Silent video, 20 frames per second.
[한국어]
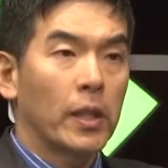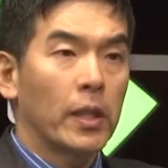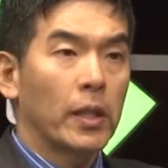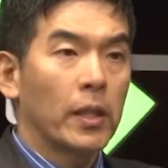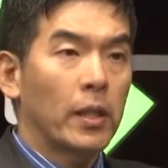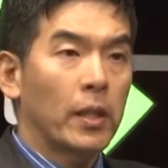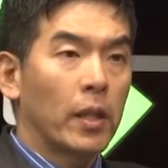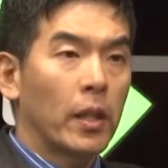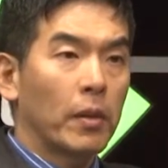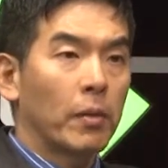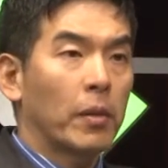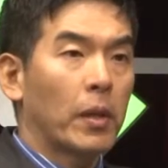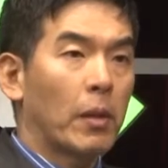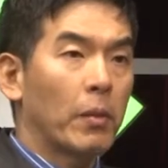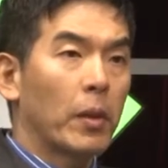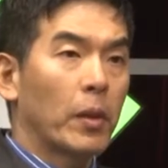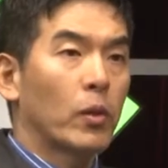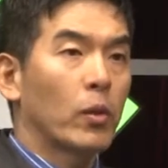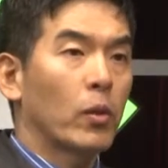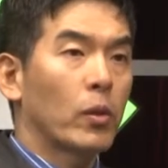개, 개
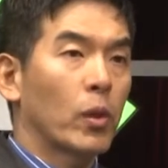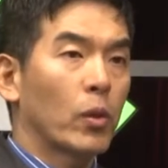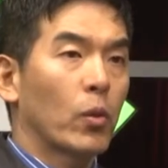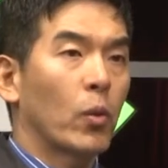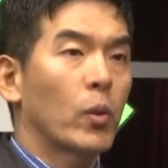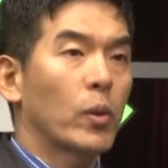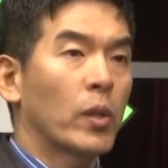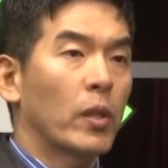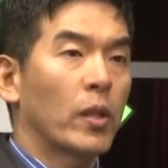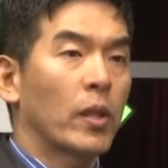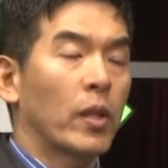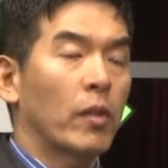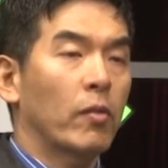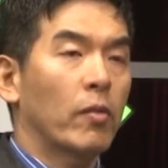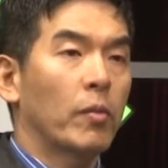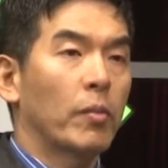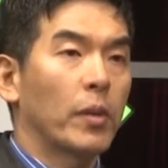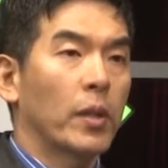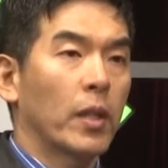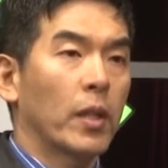별적으로 이제 통지를
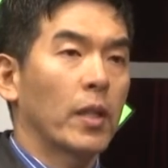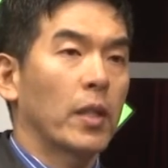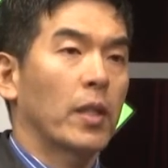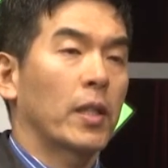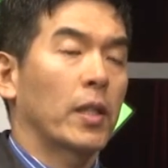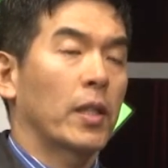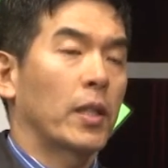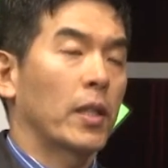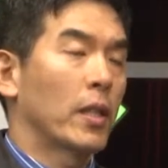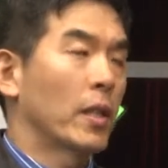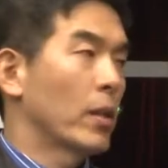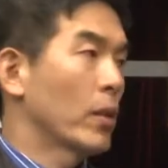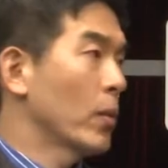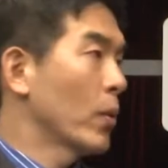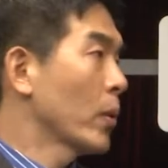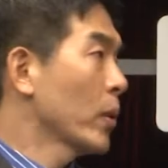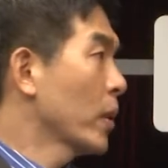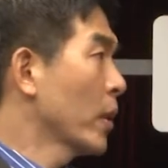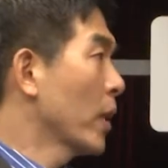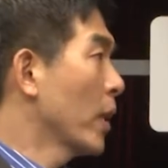했습니다.
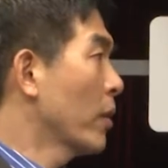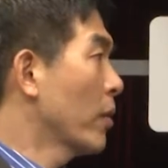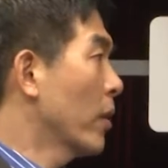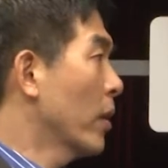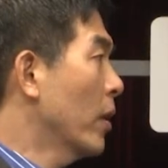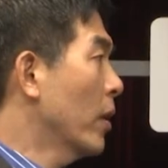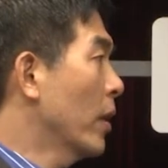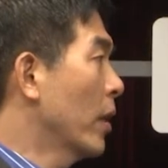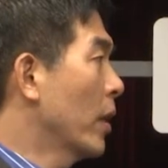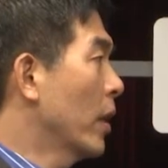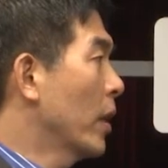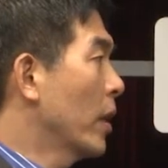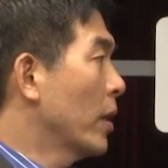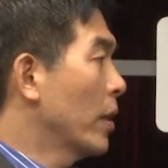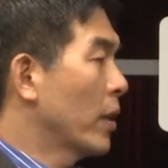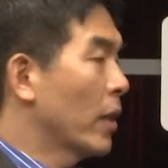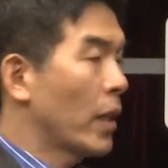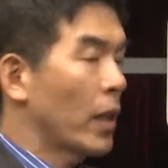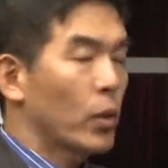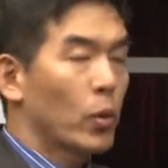통지를 해서
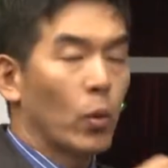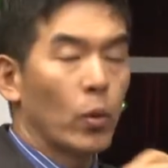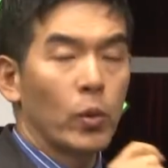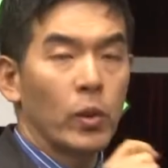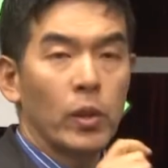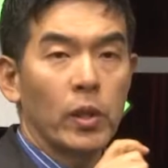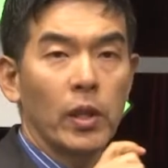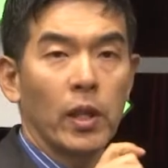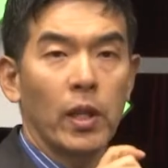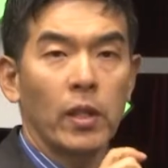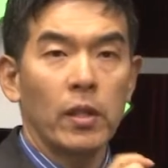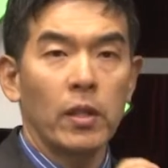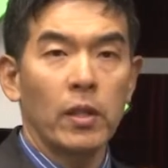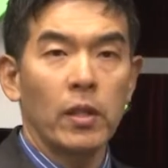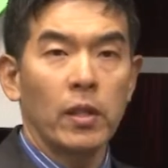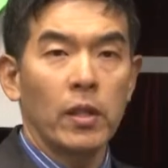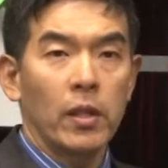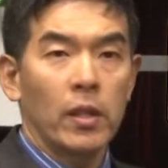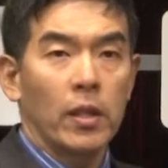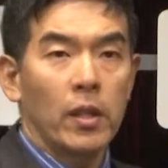네가 좋은 시간을
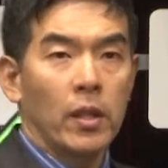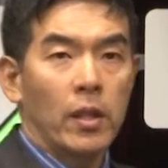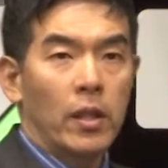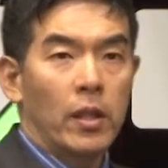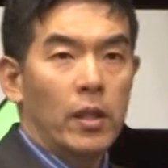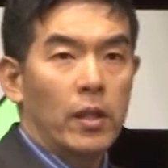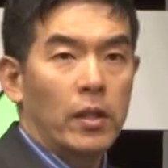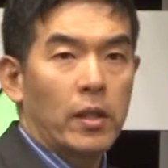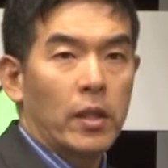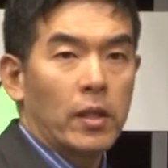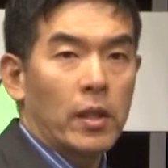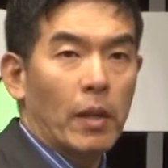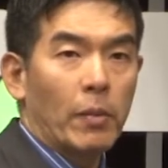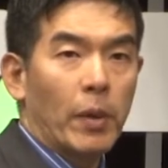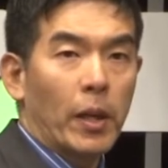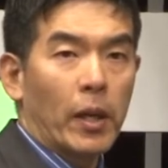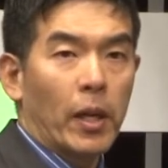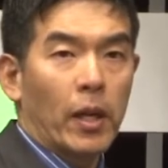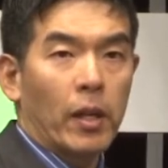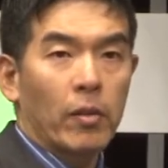이제
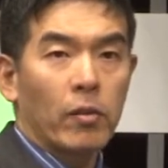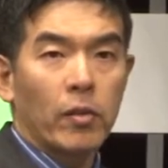잡아라. 그래서